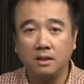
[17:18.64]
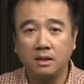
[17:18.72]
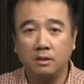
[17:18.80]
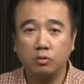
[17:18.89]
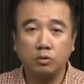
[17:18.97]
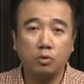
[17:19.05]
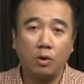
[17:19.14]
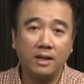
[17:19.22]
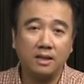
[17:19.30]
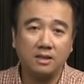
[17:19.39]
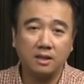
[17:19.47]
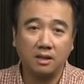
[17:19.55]
耶稣做完
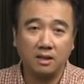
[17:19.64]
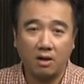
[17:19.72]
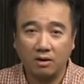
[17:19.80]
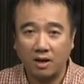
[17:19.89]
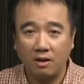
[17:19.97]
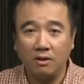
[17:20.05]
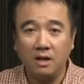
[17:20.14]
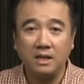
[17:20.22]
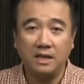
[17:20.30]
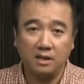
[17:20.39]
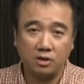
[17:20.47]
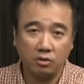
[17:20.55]
了这个祷告，
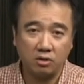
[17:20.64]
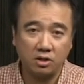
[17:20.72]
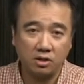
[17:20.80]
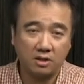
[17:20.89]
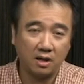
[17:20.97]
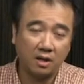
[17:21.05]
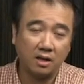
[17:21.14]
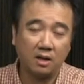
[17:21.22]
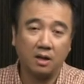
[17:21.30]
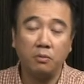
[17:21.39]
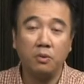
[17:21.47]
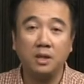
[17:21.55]
也就是整
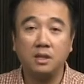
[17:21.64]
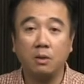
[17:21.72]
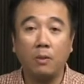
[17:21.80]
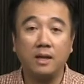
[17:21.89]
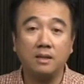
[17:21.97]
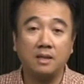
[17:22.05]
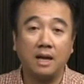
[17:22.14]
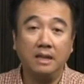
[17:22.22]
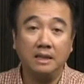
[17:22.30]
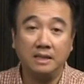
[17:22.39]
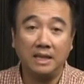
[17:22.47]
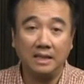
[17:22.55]
个逾越节晚餐
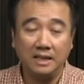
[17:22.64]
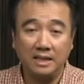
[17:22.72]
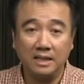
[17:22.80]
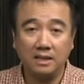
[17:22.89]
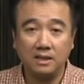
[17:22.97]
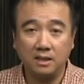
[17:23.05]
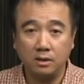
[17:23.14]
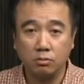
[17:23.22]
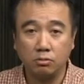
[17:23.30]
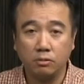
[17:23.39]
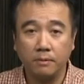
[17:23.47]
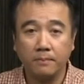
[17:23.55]
的这样的一个结
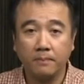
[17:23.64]
束。